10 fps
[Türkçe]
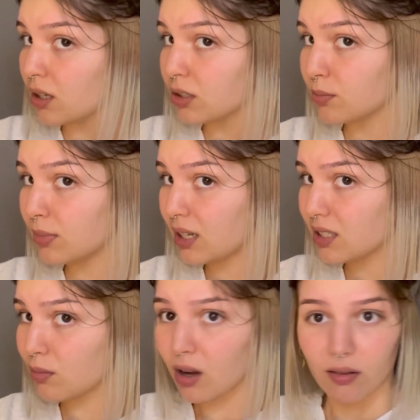Şimdi
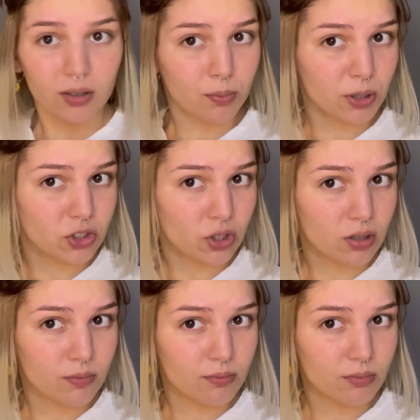biraz mavi
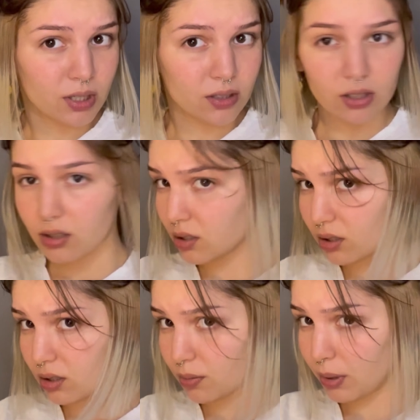yapacağım. Biraz
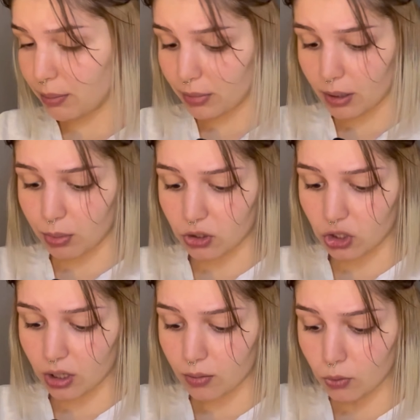pembe
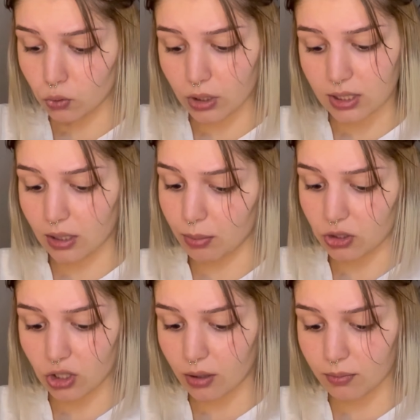yapacağım. Onu nasıl
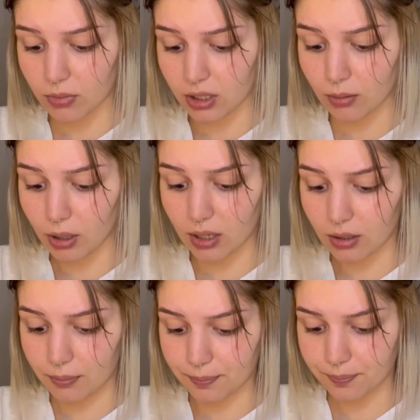yapacağım? Haydi
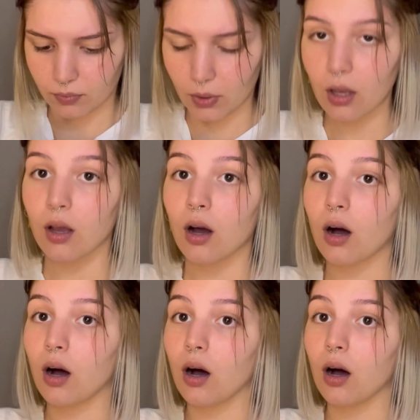bakalım.
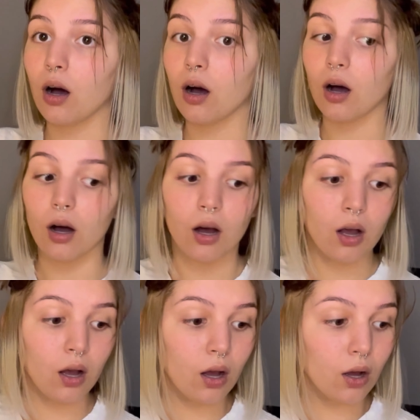Aa,
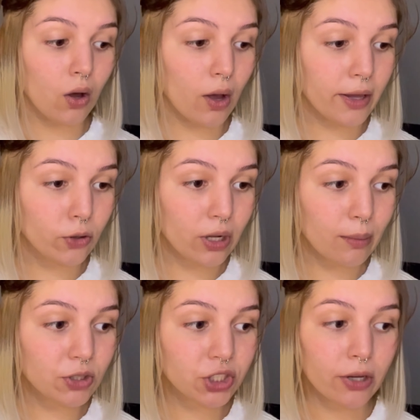en
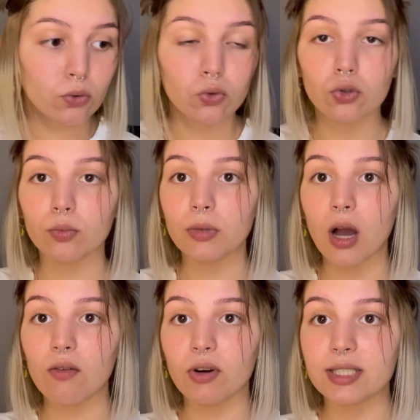önemli şeyi unuttum
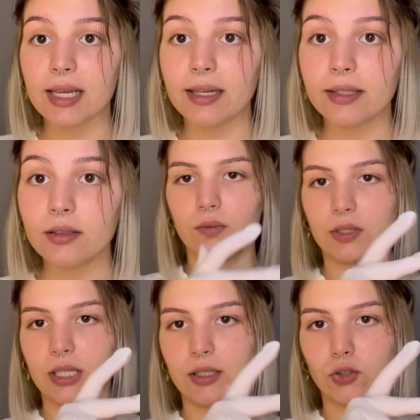ya. Vazelin.
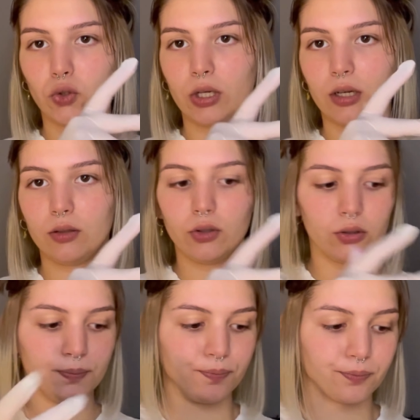Vazelini şöyle
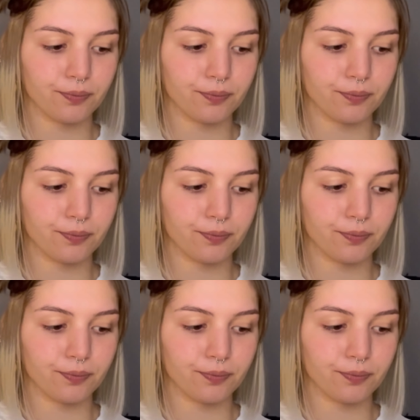alıyorum.